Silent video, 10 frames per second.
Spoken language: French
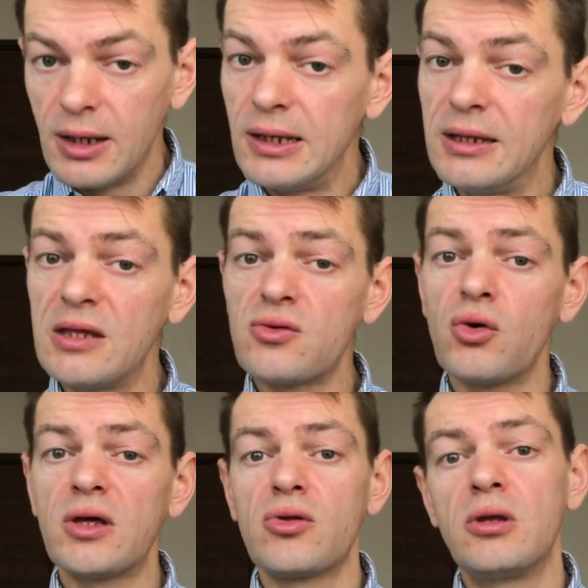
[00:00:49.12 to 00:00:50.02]
La nation
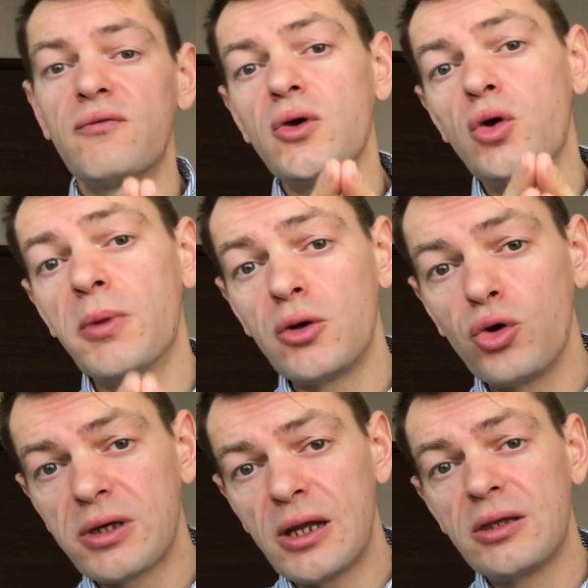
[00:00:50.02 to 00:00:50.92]
reste un environnement
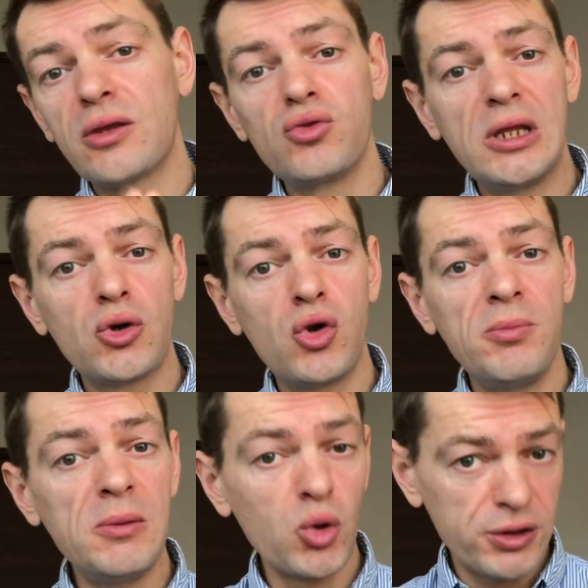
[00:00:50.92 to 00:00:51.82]
local dans une
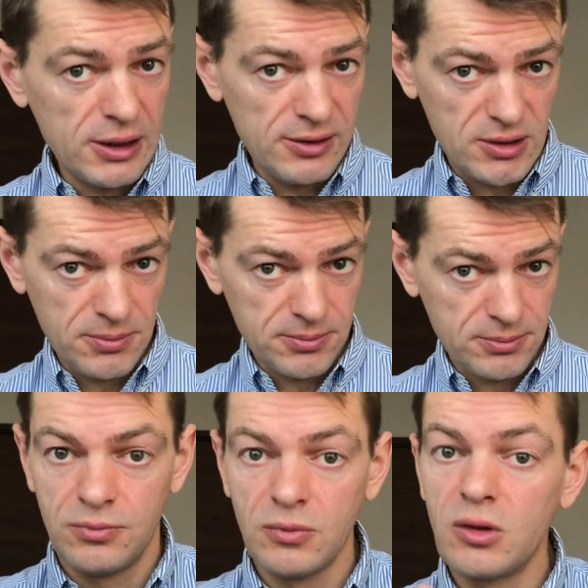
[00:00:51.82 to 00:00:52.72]
économie mondialisée.
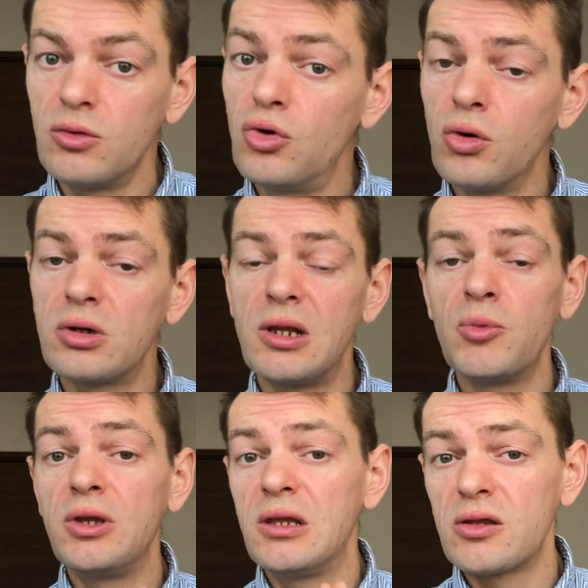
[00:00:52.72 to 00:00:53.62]
Donc la
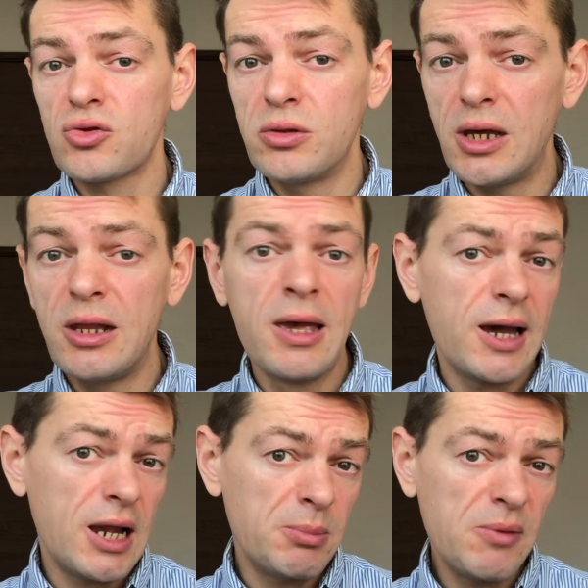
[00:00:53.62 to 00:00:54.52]
monnaie nationale
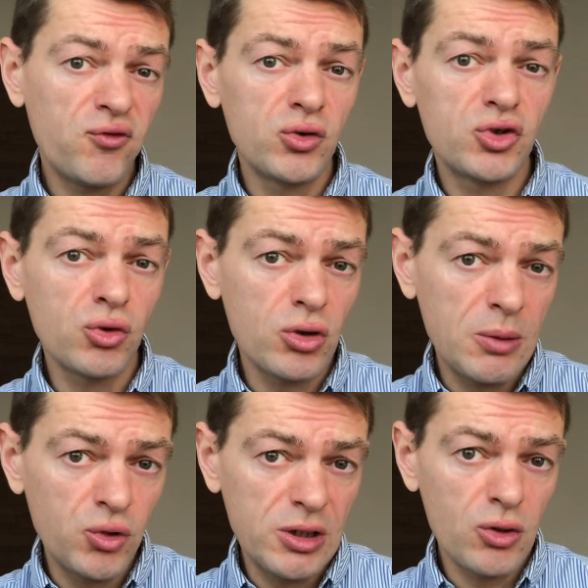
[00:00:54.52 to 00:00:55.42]
a la même fonction que la
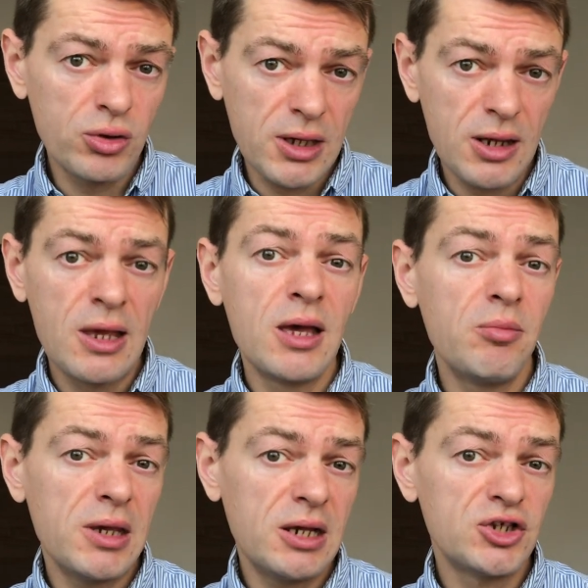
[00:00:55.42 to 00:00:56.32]
monnaie locale,
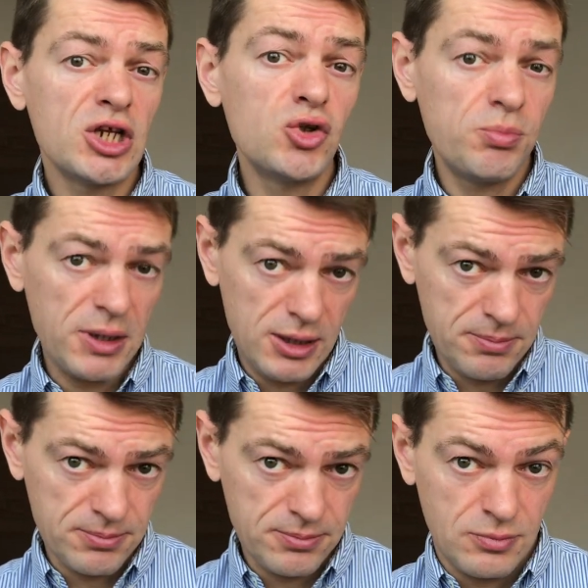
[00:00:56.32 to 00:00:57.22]
mais à l'échelle du pays,
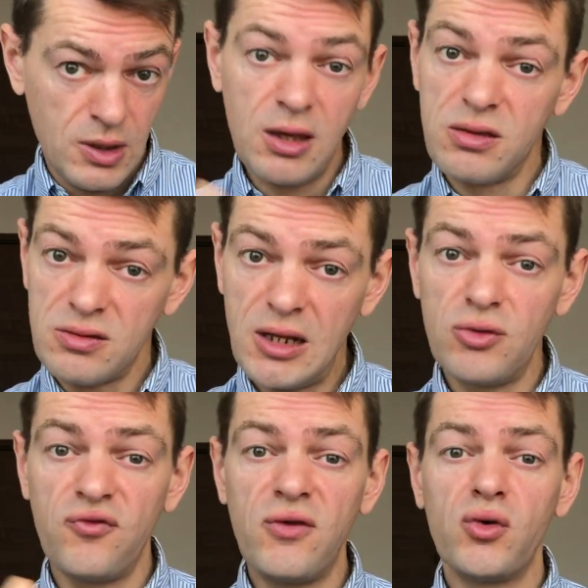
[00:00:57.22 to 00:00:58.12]
celle
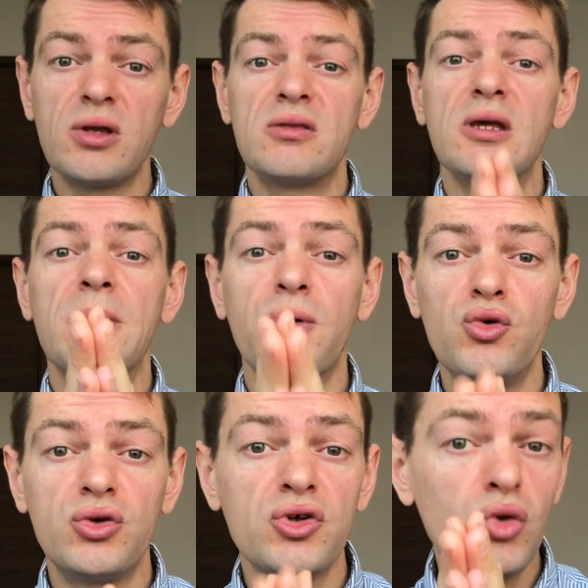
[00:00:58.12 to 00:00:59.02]
de favoriser la
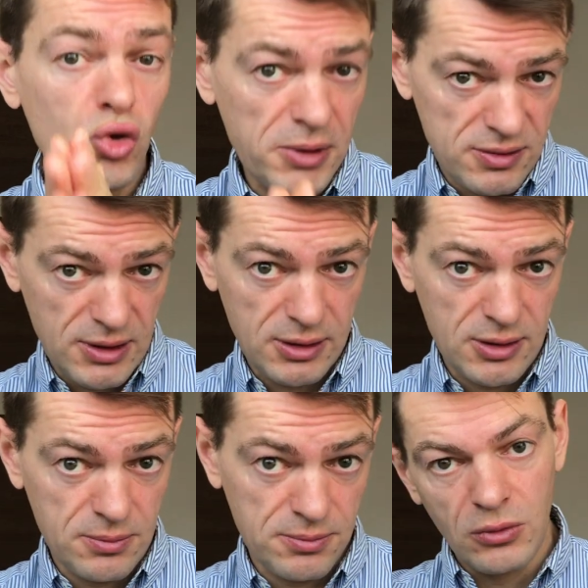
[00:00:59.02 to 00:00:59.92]
production
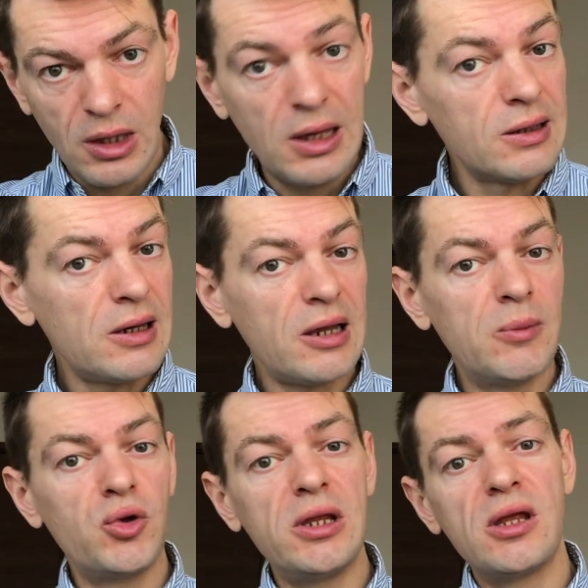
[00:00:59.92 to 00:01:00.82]
domestique car la
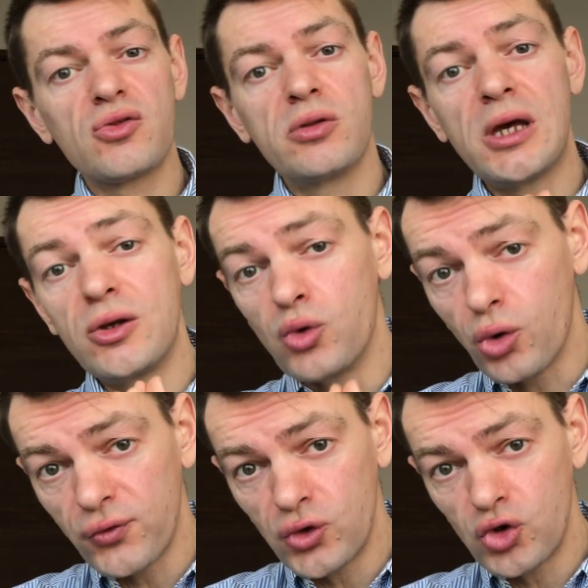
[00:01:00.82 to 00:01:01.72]
monnaie nationale ou
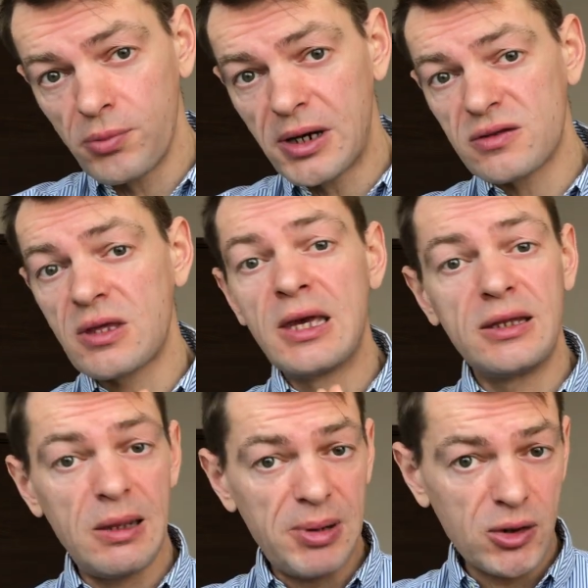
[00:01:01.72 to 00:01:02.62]
revenu de base
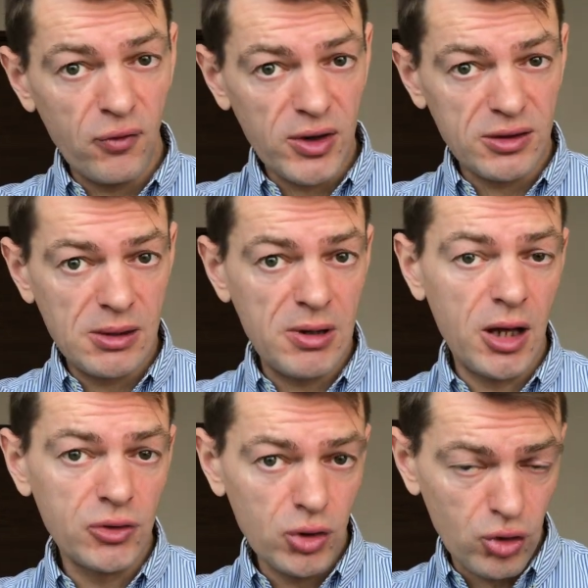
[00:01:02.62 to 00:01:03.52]
n'est pas convertible
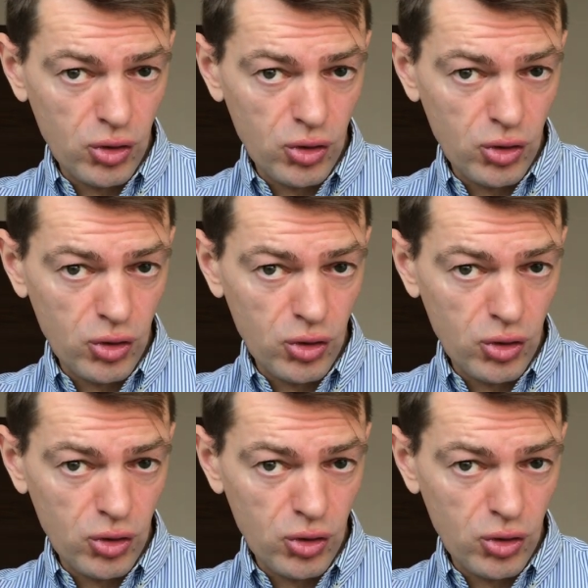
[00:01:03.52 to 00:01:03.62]
en d'autres